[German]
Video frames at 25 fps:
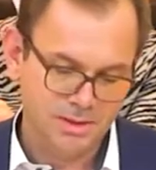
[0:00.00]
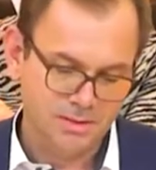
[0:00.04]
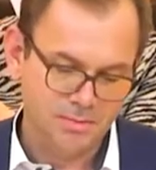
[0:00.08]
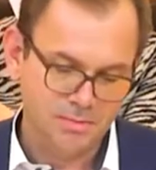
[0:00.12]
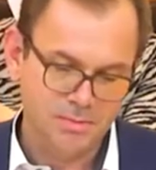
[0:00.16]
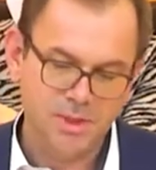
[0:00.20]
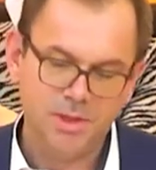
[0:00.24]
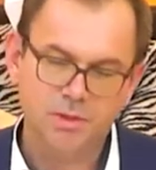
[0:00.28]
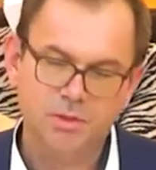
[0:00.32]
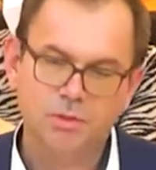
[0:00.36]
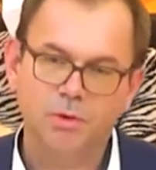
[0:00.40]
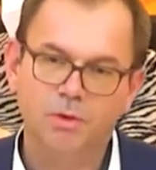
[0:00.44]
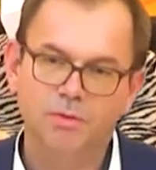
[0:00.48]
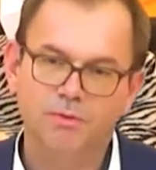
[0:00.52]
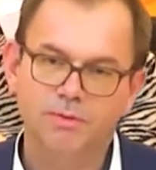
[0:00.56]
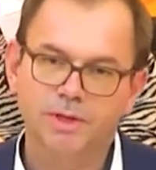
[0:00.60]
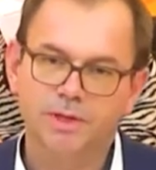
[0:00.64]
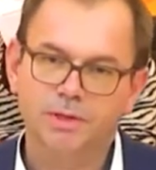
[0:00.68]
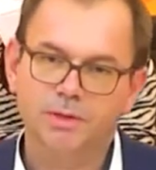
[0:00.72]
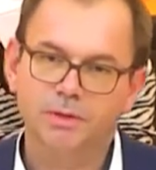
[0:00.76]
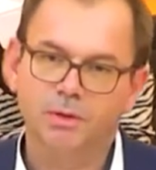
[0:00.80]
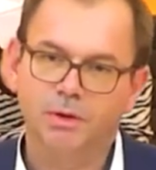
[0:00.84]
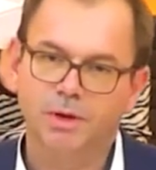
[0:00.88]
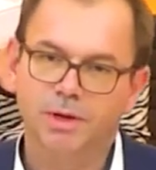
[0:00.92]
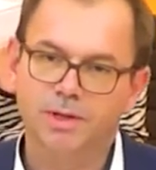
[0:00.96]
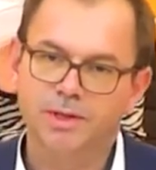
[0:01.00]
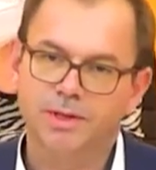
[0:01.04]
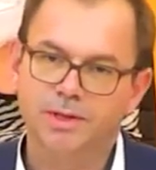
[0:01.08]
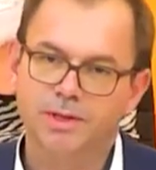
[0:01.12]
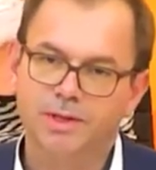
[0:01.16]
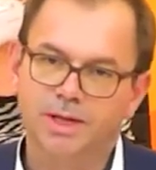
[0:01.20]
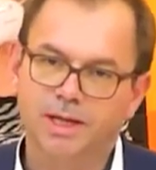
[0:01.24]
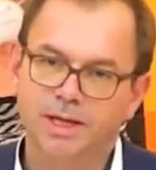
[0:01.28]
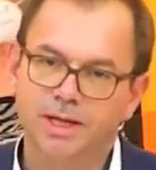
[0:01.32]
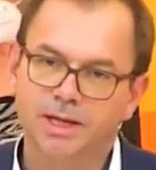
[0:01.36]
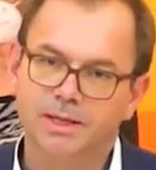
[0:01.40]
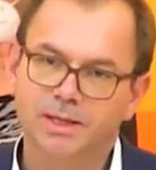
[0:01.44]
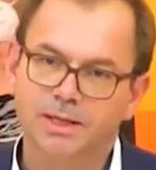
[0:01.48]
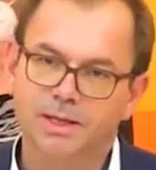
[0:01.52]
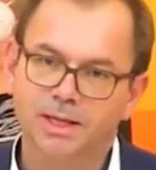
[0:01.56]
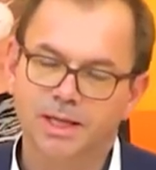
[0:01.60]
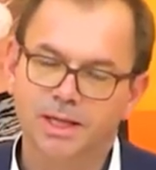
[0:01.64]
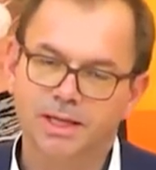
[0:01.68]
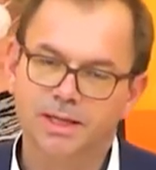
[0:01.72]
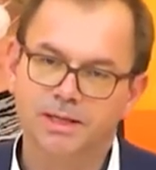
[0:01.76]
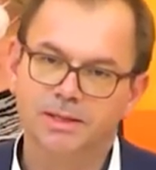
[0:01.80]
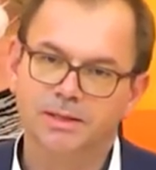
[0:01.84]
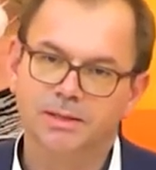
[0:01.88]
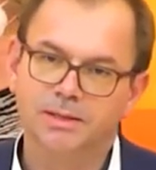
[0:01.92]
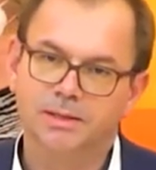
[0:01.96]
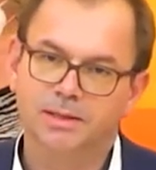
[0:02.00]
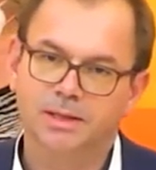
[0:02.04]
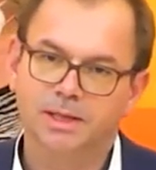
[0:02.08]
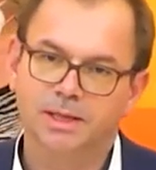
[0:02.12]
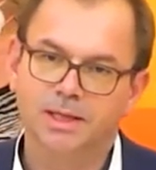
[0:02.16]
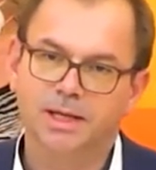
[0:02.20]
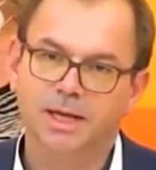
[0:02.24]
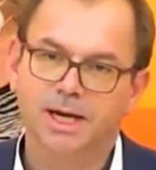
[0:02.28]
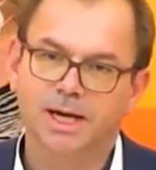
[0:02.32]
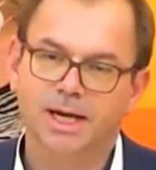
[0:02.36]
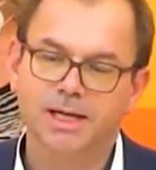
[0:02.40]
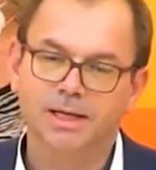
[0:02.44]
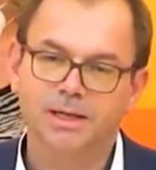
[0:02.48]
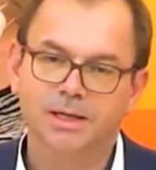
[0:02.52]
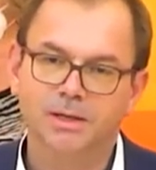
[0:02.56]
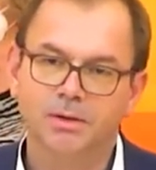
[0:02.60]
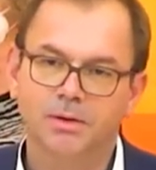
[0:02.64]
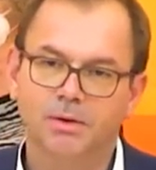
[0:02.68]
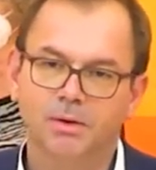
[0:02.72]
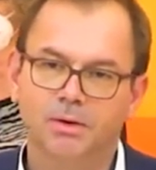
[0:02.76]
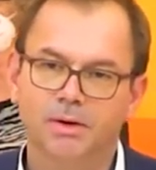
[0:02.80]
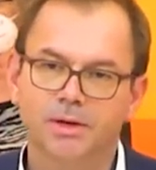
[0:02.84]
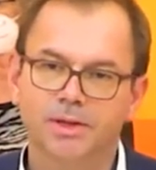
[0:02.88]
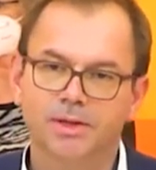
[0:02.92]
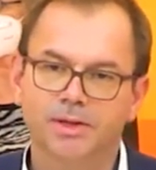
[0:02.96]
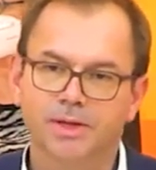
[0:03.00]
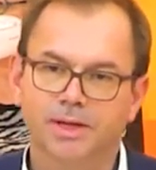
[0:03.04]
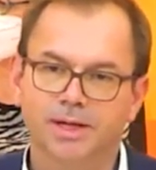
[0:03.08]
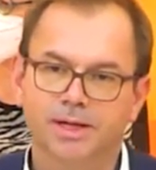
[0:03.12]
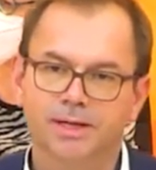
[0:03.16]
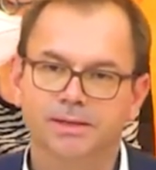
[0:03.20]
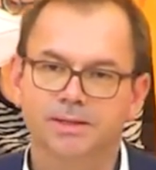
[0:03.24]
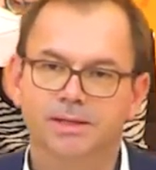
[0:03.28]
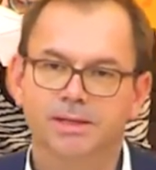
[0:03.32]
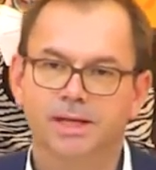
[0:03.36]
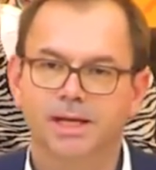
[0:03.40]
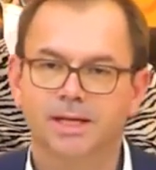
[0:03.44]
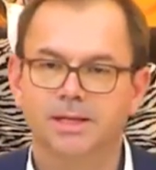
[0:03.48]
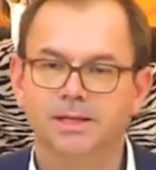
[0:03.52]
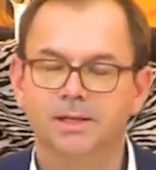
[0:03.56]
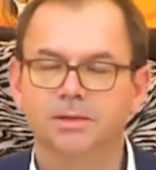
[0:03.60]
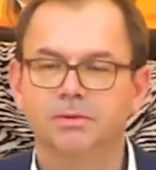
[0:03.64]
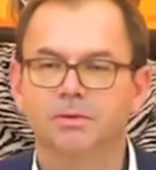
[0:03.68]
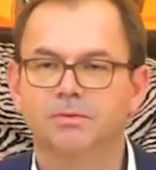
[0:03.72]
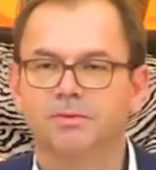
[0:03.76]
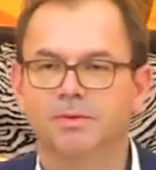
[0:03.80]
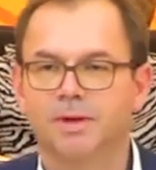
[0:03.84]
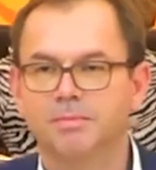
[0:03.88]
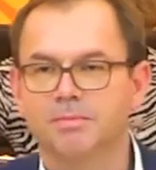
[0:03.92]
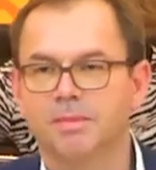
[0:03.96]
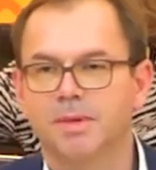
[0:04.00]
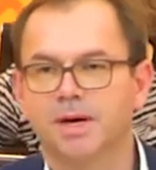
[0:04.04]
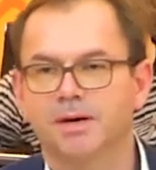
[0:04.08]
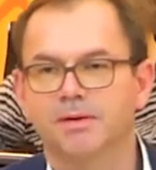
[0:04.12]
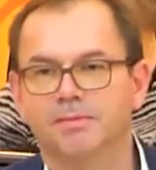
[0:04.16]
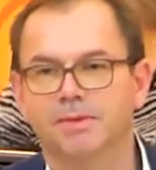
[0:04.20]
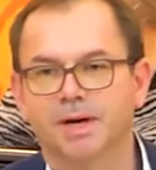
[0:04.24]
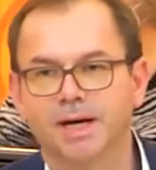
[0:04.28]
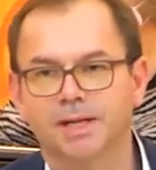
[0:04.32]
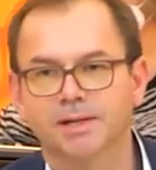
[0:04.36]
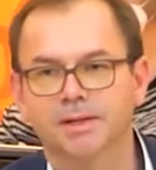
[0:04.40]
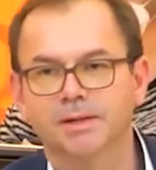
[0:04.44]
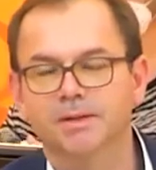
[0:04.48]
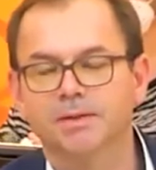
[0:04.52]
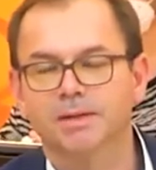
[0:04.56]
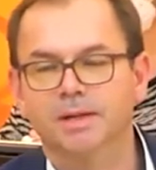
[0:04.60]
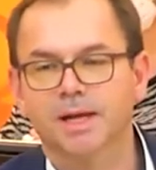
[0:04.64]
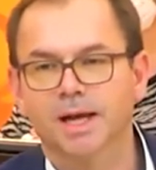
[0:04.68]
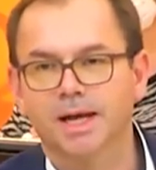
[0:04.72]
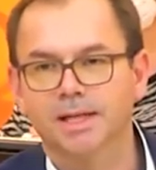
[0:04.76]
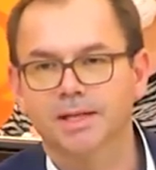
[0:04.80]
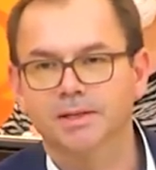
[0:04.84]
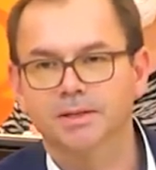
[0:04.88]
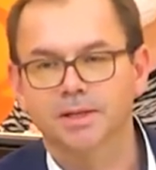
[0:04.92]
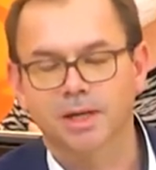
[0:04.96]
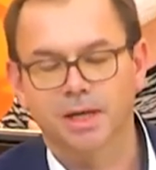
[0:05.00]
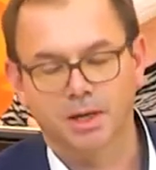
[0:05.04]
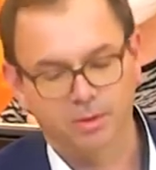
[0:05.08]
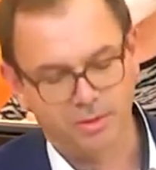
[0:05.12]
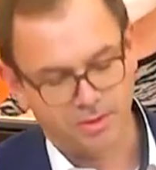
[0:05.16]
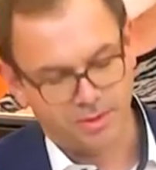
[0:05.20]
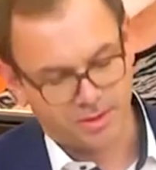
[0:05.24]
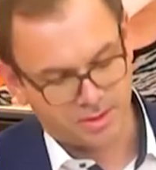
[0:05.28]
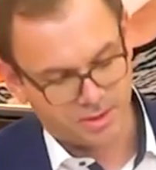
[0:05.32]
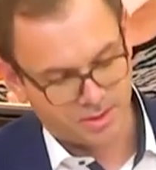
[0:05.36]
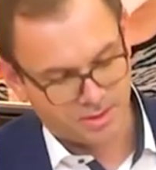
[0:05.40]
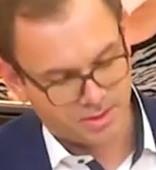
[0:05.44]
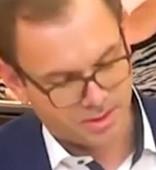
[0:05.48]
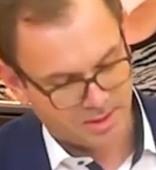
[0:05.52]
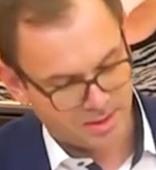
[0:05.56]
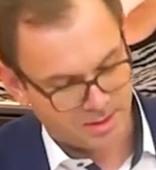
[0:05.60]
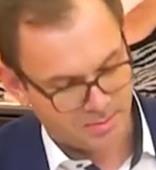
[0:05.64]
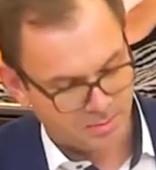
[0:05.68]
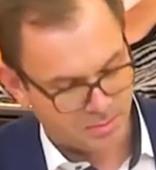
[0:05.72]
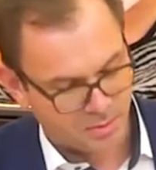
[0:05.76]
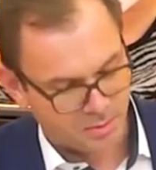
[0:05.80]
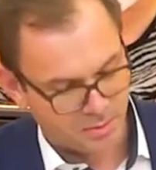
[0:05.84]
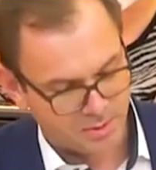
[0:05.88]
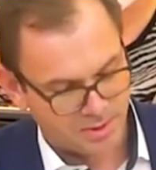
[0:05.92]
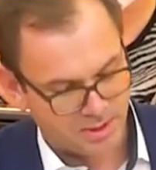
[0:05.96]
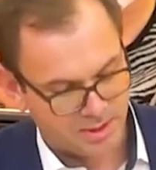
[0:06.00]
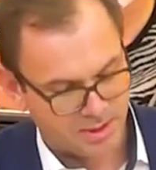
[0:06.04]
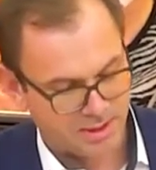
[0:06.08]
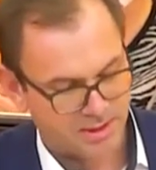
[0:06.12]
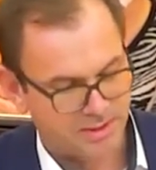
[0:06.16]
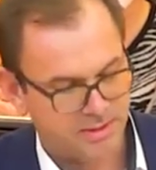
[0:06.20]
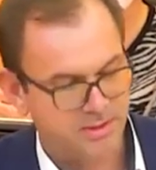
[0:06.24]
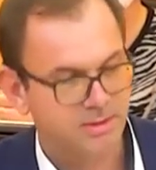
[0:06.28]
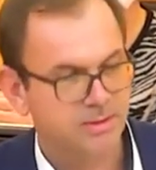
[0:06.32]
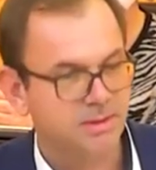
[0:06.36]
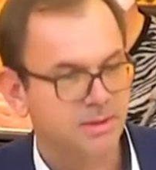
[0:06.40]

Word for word: mit Covid-19 in den Krankenhäusern. Ende November waren es 1.700.